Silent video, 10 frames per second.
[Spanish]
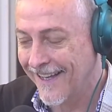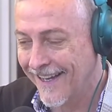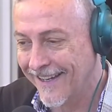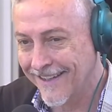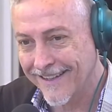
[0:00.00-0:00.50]

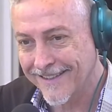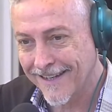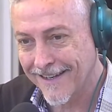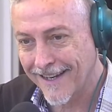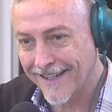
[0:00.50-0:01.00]
eh,
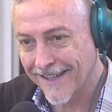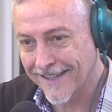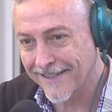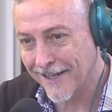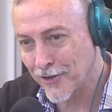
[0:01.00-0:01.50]
esa,
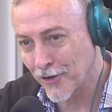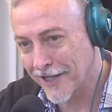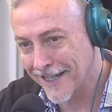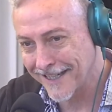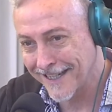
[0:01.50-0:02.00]
sensación
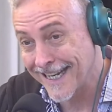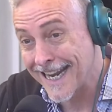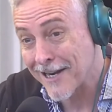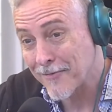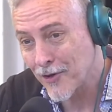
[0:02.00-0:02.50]
de,
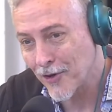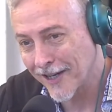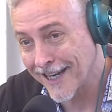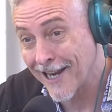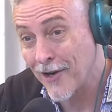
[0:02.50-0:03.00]
nervios de
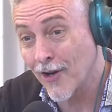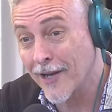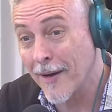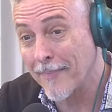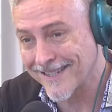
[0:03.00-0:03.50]
qué es lo
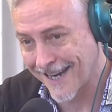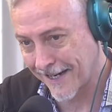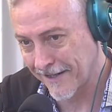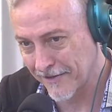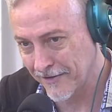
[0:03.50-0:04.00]
que va a pasar.
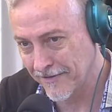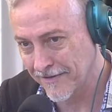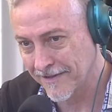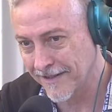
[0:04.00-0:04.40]
Mm.